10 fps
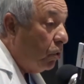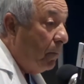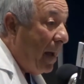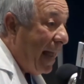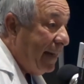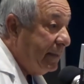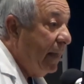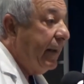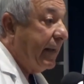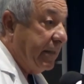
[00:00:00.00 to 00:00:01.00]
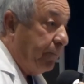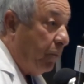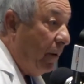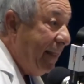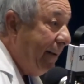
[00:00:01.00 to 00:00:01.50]
normales, que se
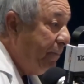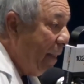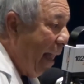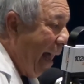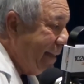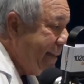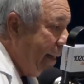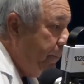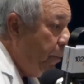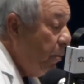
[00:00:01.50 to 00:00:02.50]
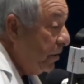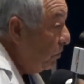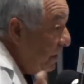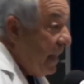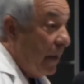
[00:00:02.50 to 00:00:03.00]
pueden hacer en
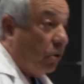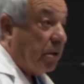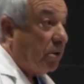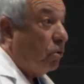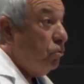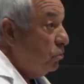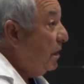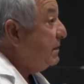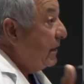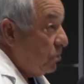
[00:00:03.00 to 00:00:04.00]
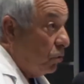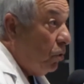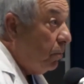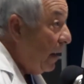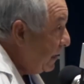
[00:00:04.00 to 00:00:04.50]
público y hay otras conductas que son
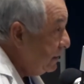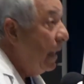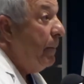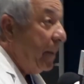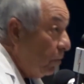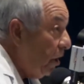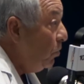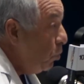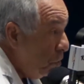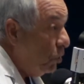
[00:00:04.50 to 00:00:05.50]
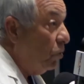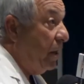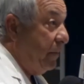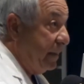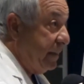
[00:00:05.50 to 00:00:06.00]
normales, pero que uno no
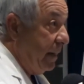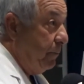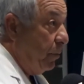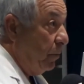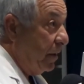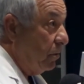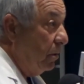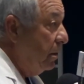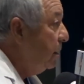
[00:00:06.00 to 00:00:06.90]
debe hacer en público.